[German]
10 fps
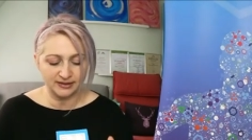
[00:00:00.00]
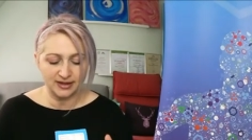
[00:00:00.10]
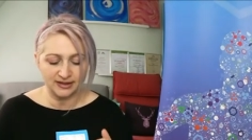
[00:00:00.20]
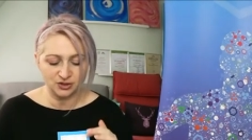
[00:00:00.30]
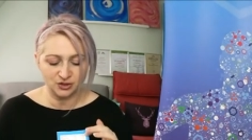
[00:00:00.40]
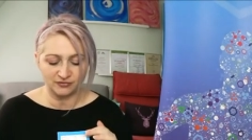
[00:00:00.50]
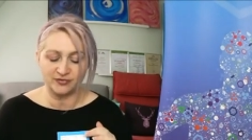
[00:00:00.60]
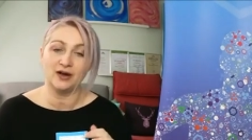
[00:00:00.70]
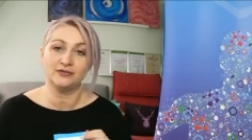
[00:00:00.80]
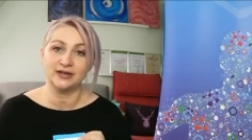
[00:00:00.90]
Inhaltsstoffe
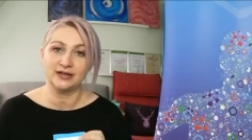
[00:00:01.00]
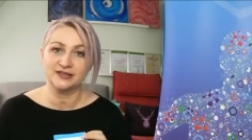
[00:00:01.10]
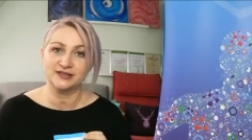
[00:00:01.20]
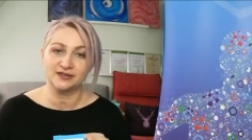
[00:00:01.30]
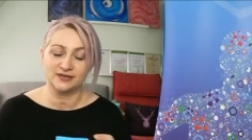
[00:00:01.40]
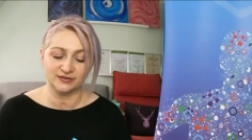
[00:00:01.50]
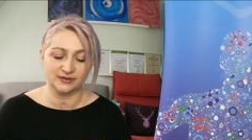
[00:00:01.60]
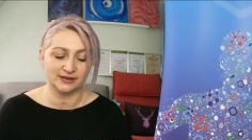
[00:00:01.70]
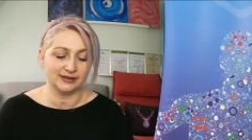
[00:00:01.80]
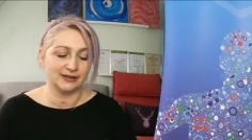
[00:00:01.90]
aufgelistet, was
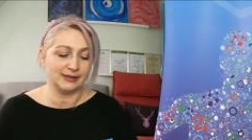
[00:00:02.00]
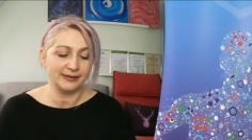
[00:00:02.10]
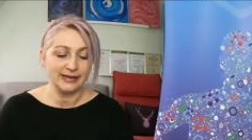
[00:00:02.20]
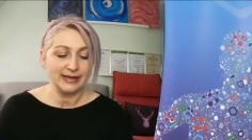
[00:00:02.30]
wir drinnen haben.